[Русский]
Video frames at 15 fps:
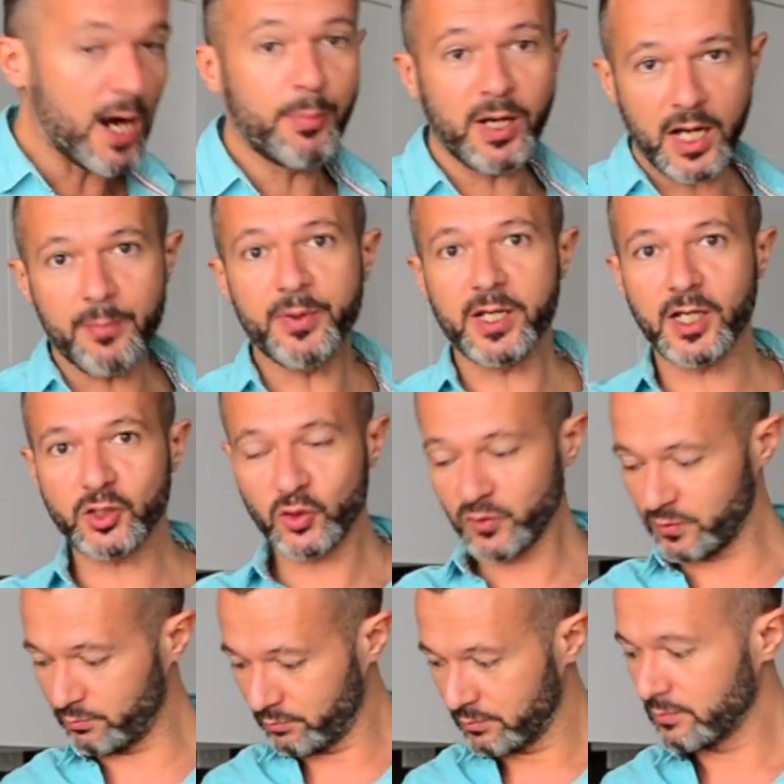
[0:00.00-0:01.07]
А пока
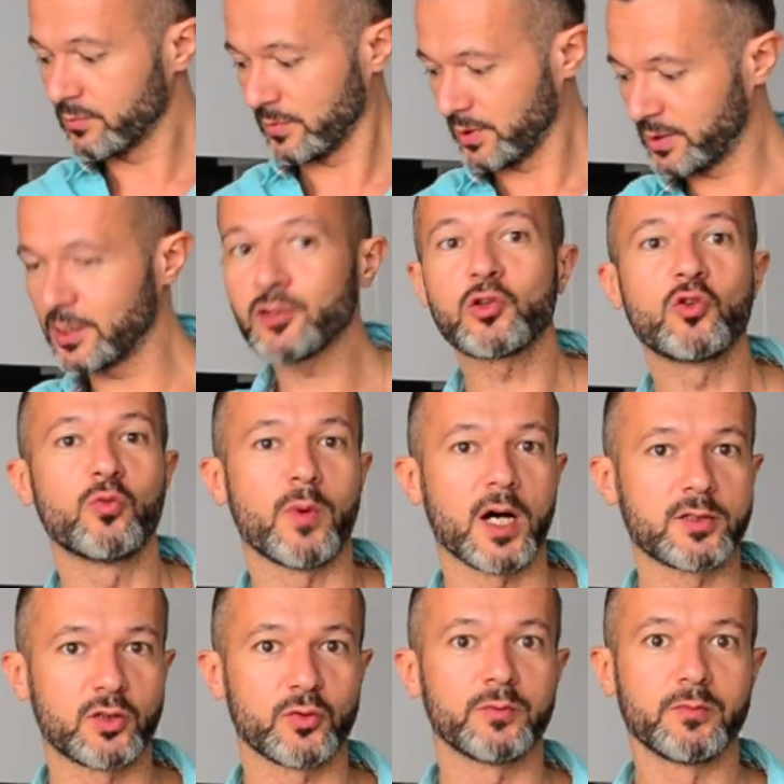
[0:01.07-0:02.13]
приготовим сырную
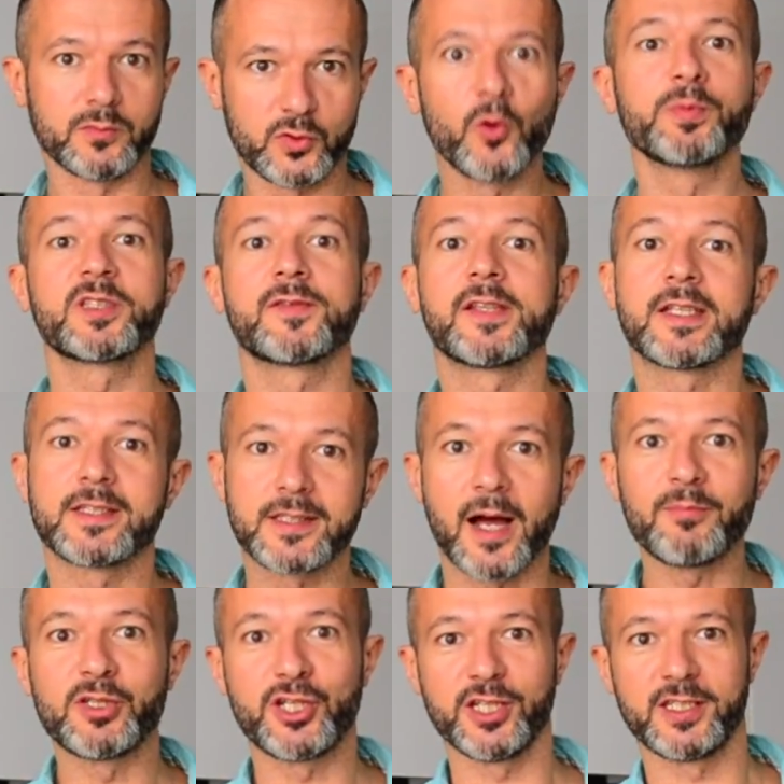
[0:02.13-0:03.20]
массу, собственно,
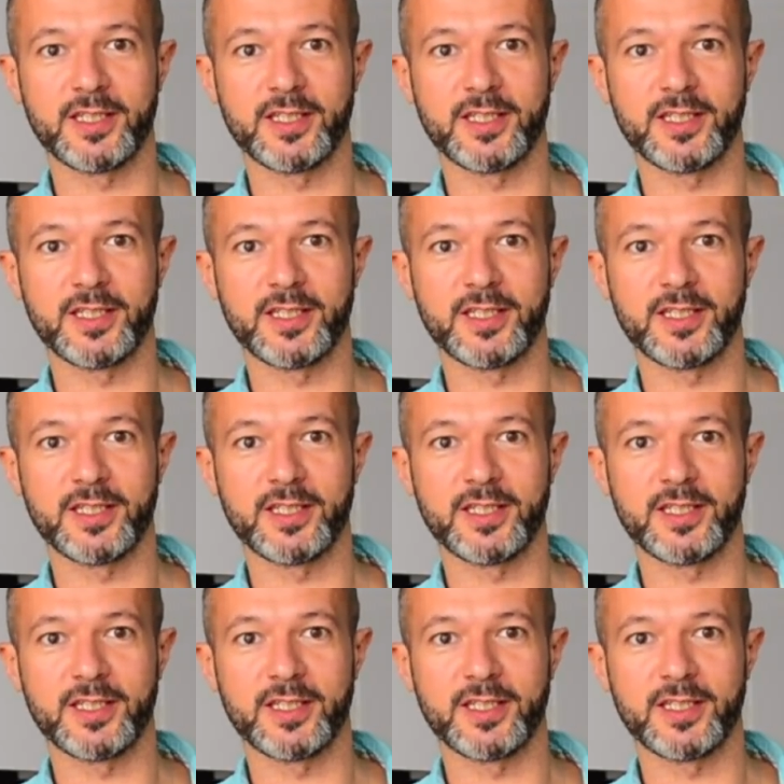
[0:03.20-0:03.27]
сам